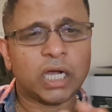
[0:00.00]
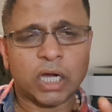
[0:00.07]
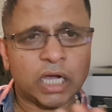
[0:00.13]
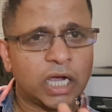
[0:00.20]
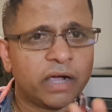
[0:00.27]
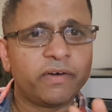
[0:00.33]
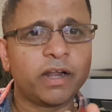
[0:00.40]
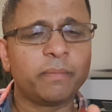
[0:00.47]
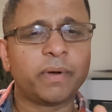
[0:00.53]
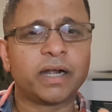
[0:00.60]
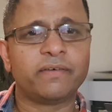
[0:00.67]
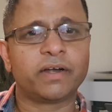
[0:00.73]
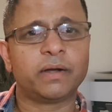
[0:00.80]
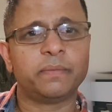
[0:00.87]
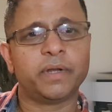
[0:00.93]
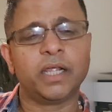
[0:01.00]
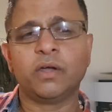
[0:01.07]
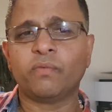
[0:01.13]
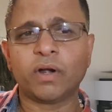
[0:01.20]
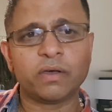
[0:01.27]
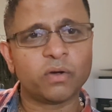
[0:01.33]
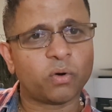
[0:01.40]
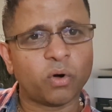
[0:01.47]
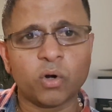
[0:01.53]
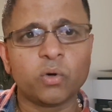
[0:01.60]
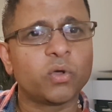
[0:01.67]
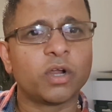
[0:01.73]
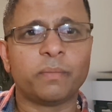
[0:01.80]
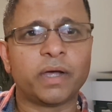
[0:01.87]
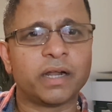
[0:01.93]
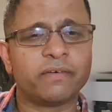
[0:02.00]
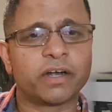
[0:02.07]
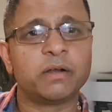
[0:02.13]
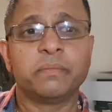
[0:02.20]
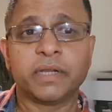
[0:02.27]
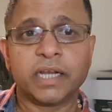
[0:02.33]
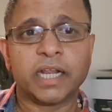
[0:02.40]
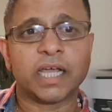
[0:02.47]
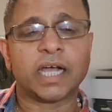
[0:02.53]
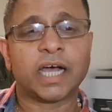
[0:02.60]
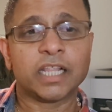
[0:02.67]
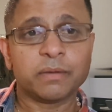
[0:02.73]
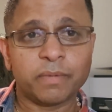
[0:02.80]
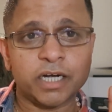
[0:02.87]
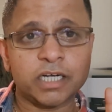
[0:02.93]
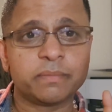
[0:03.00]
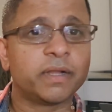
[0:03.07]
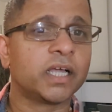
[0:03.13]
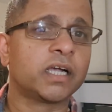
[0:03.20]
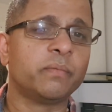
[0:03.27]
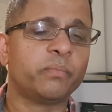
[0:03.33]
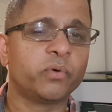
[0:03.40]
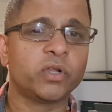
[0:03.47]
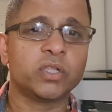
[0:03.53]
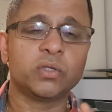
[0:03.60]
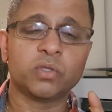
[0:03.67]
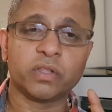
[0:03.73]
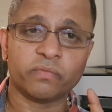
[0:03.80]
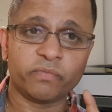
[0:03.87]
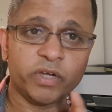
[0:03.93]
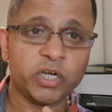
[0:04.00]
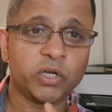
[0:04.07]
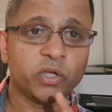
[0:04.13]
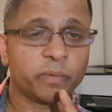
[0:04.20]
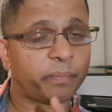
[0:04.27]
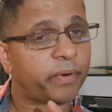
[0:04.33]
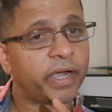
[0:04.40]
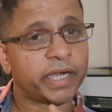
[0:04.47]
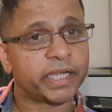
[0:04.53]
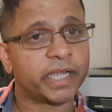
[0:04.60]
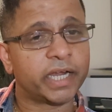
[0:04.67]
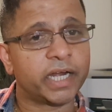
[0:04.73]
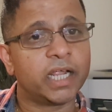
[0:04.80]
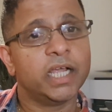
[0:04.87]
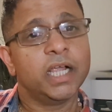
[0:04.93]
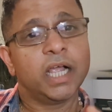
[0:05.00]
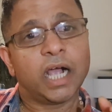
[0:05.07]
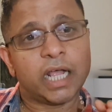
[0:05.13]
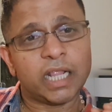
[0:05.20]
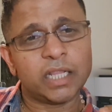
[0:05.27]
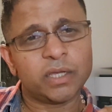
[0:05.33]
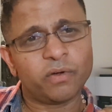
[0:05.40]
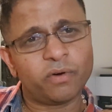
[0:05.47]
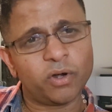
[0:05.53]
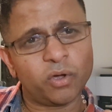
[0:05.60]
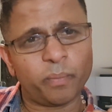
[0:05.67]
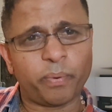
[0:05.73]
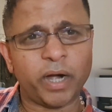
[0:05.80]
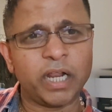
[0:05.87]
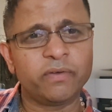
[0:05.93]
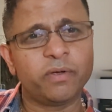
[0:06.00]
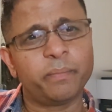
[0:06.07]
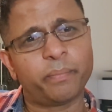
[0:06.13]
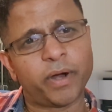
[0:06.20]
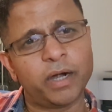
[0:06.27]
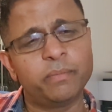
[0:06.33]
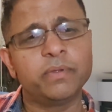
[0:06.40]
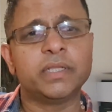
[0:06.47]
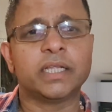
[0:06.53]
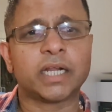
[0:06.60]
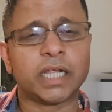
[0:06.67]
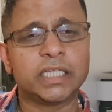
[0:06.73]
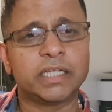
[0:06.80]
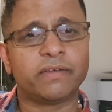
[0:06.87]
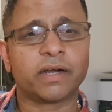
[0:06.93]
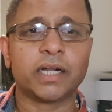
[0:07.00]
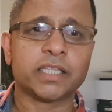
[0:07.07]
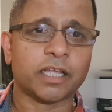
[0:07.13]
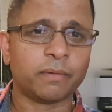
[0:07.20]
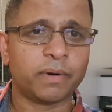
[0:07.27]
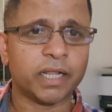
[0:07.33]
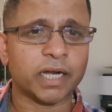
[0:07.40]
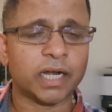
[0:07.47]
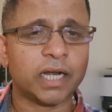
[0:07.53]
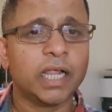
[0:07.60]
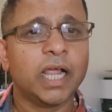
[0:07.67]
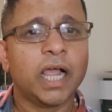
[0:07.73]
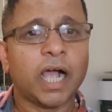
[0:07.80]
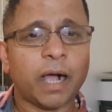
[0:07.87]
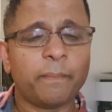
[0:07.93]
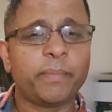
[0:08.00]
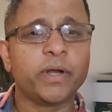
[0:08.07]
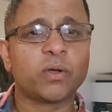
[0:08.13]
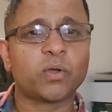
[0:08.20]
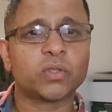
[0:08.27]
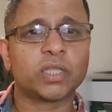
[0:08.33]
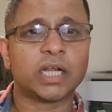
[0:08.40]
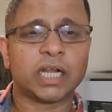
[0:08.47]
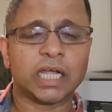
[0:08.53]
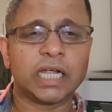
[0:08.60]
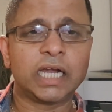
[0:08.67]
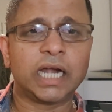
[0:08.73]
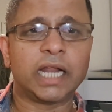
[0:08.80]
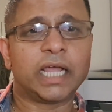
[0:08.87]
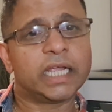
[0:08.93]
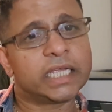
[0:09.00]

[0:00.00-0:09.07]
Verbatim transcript: கேவலமானவர்களும் இல்லை இவ்வளவு கொடூரமானவர்களும் இல்லை அது மட்டும் எனக்கு புரியுது இந்த வீடியோ பார்க்கல அதாவது இவ்வளவு பணிவும் பண்பும் நிறைஞ்சவர்கள் தமிழர்கள் அப்படி கொத்த எங்களை